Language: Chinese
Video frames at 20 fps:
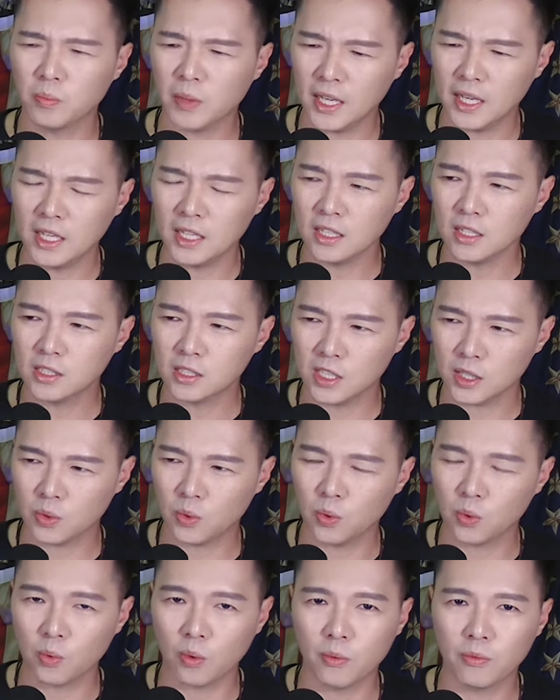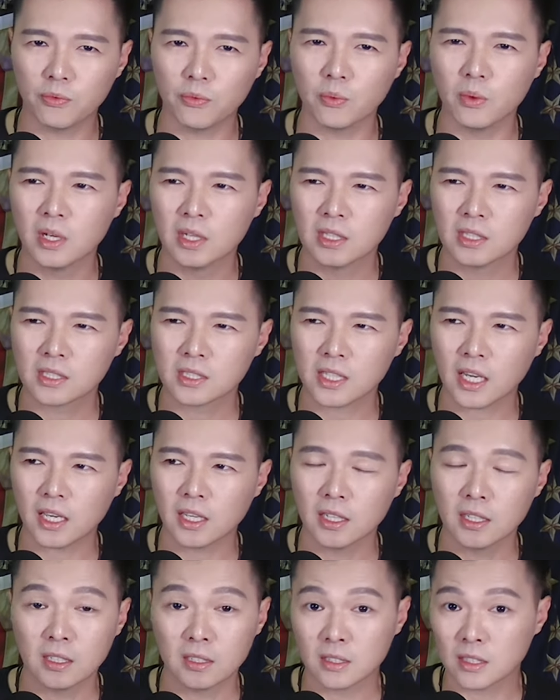每一个建国国父
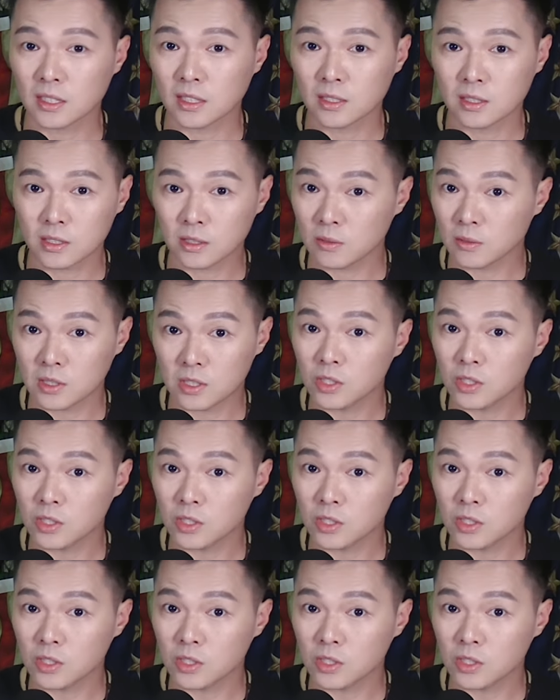在这个